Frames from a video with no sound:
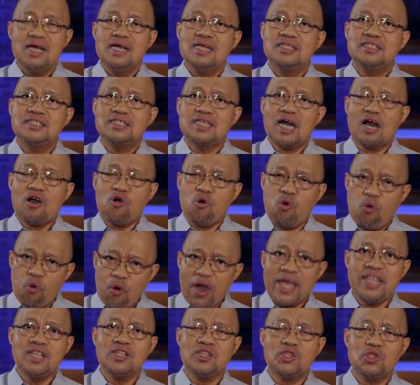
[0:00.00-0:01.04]
sa
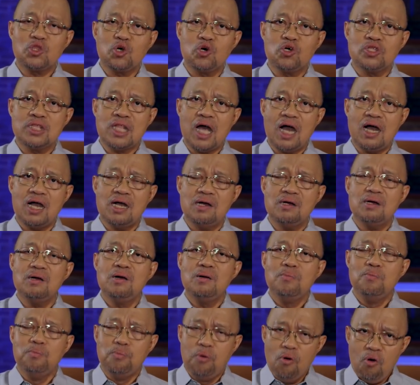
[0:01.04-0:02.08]
kwento ng
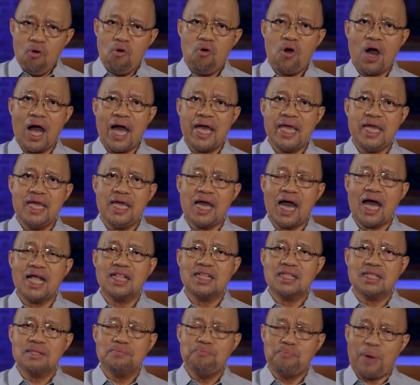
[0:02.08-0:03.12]
buhay
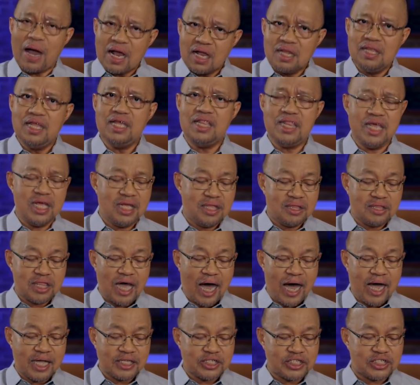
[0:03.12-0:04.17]
at
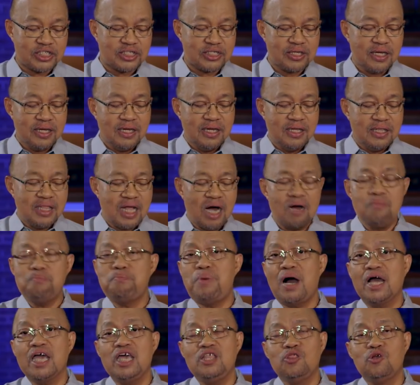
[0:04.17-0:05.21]
pagliligtas ng
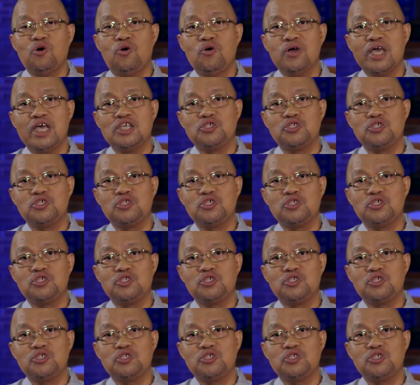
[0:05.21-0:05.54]
Panginoong